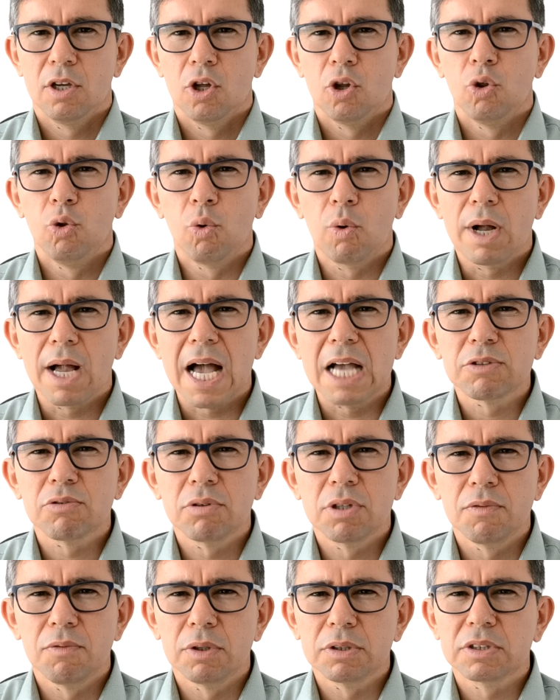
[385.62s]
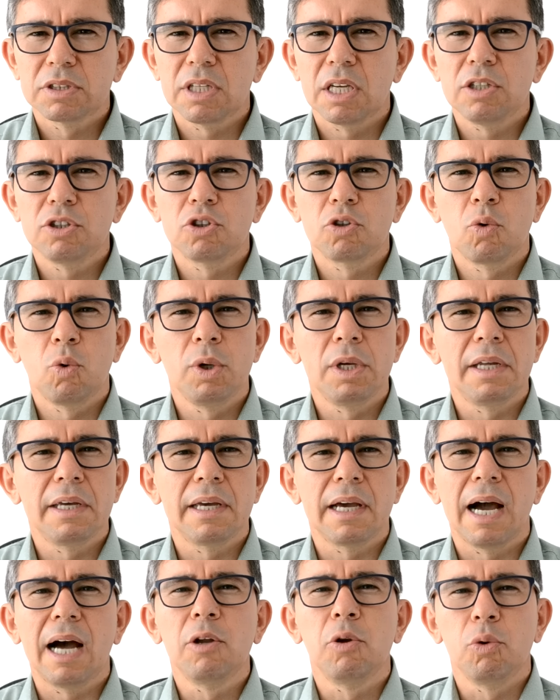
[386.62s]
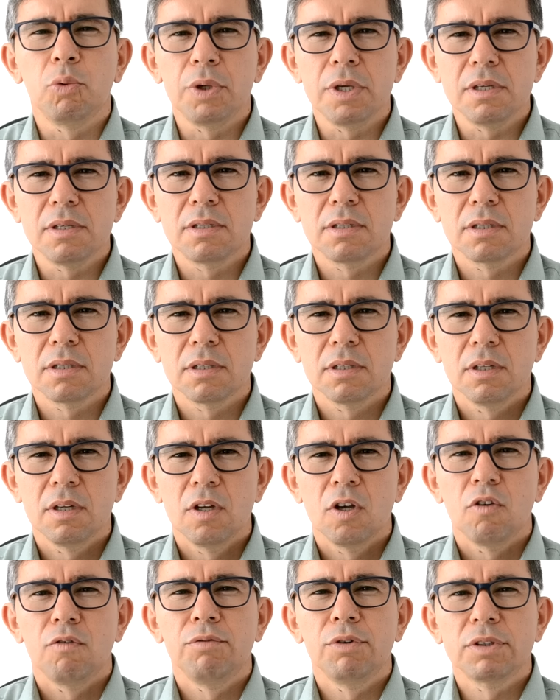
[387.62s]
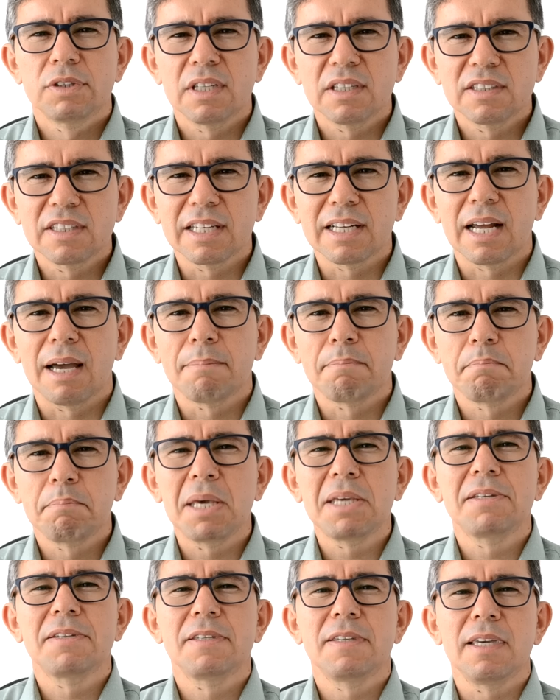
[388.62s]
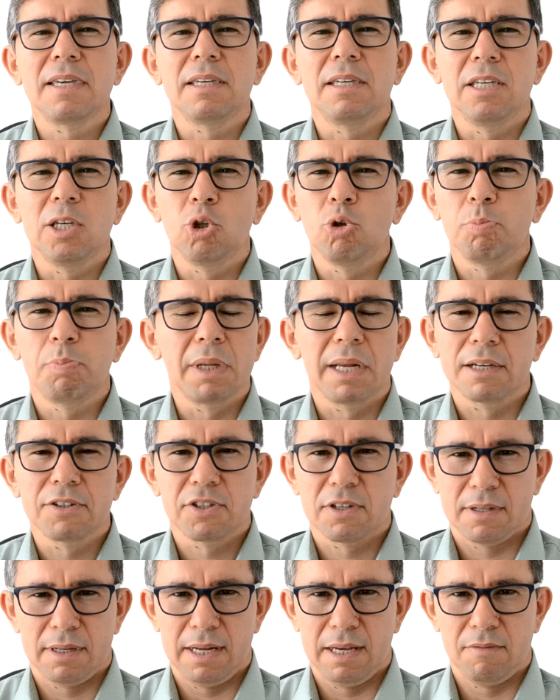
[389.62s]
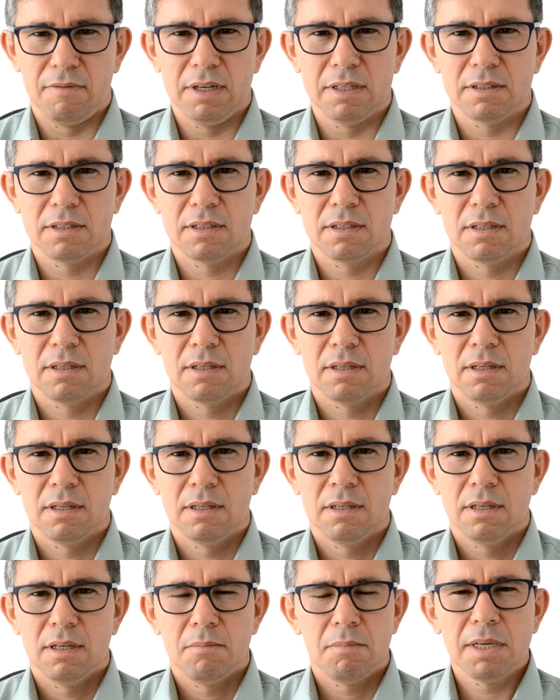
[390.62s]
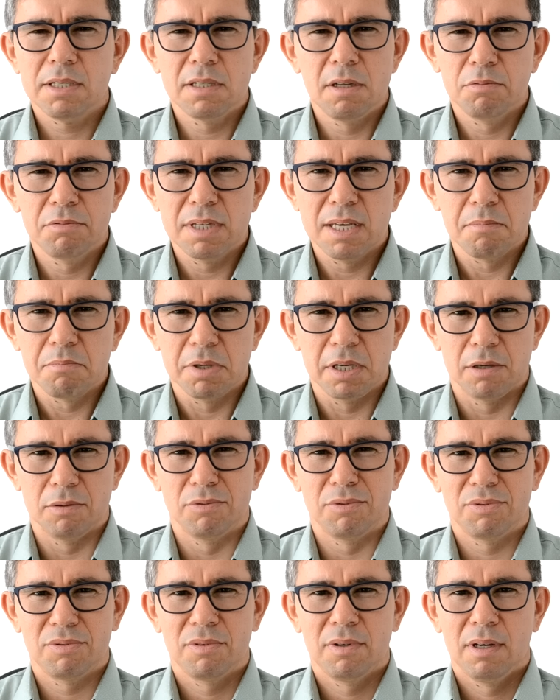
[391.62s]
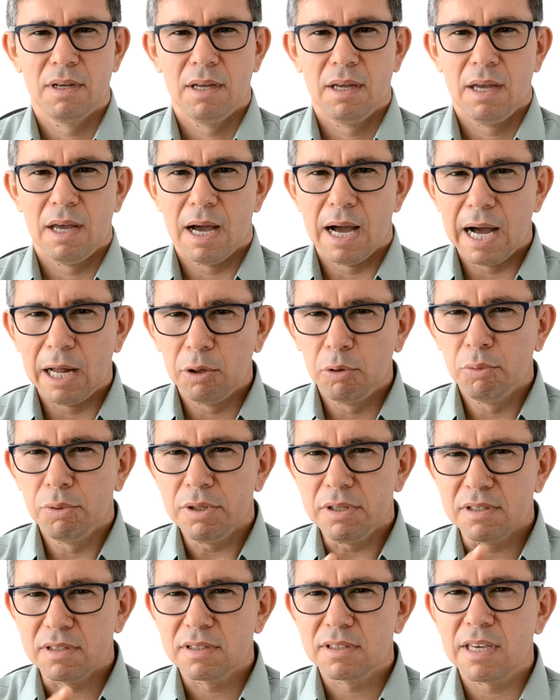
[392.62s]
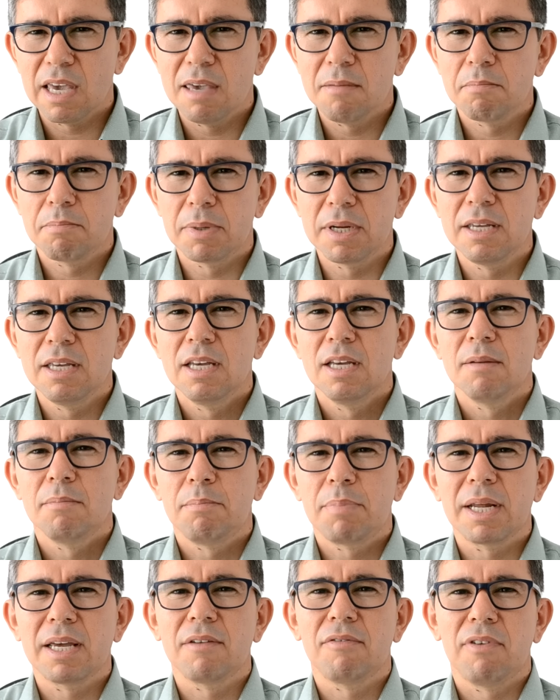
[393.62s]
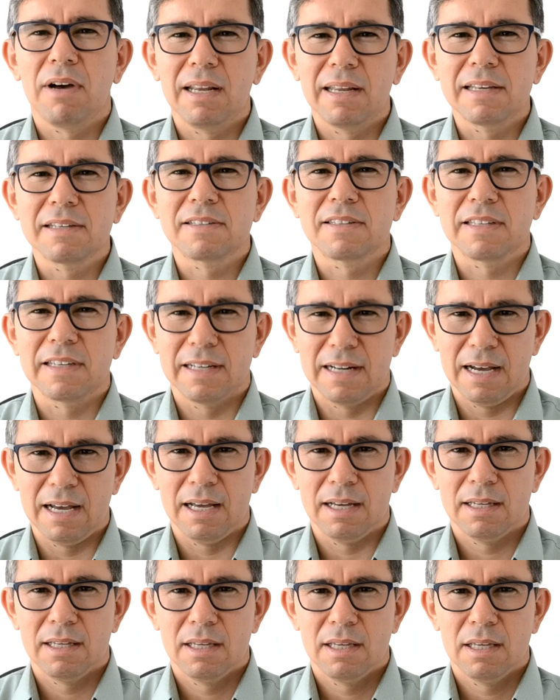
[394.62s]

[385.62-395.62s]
no caso de você escolher a luz, você será perseguido pelas trevas. Mas não tenha medo, a luz sempre prevalecerá.